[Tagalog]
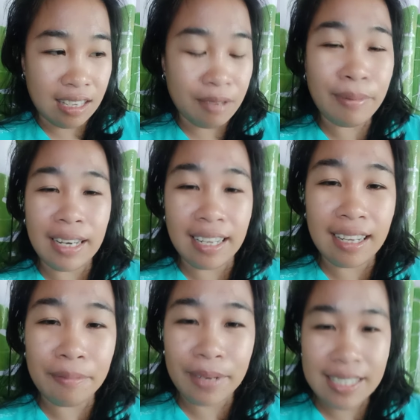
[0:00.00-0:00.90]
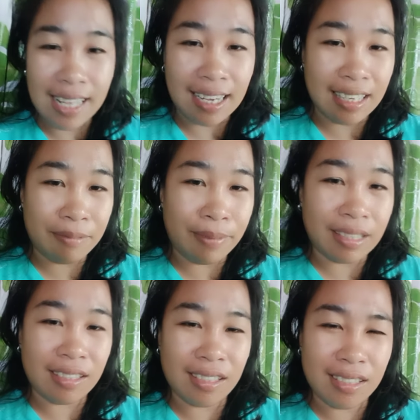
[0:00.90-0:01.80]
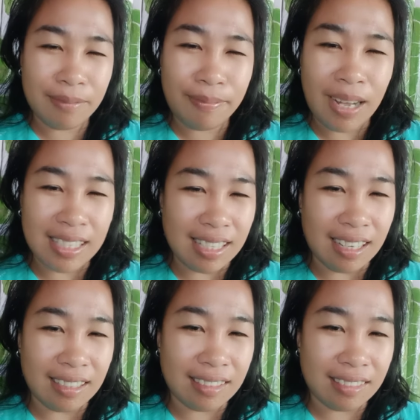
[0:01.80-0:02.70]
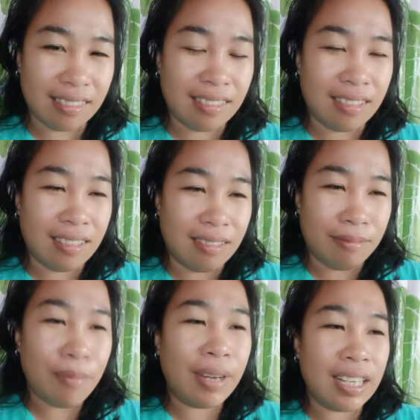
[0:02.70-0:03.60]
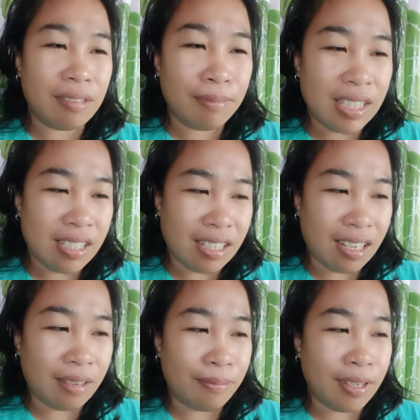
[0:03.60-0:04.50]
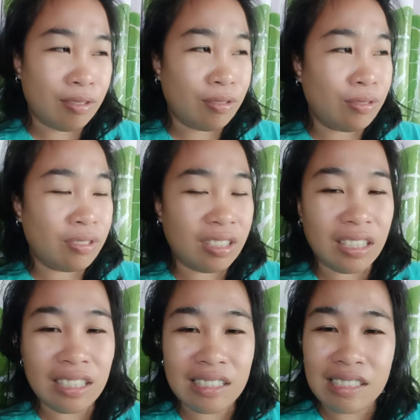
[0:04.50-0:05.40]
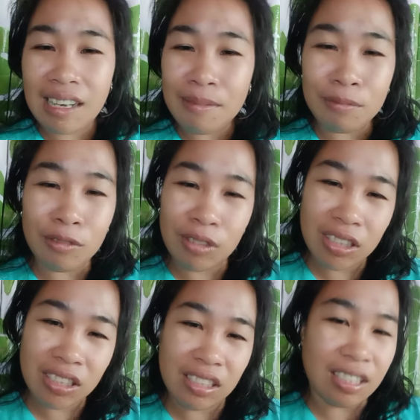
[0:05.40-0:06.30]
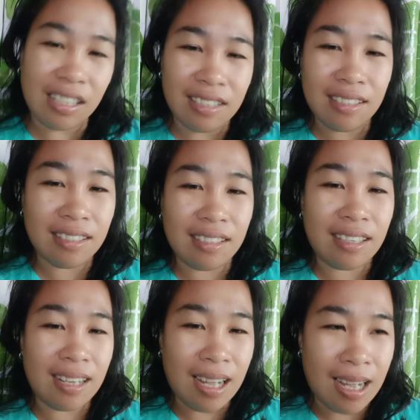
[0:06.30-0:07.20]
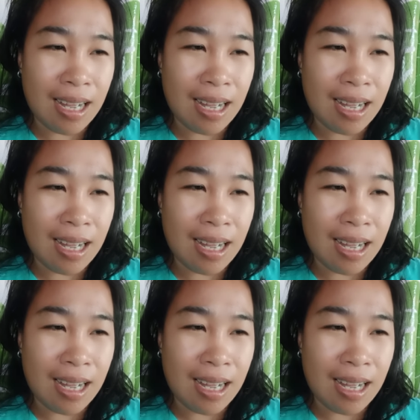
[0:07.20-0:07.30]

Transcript: balik ang pagsalig pag nagbasag. Mabalik man siya pero hindi gid siya amo kasi na ka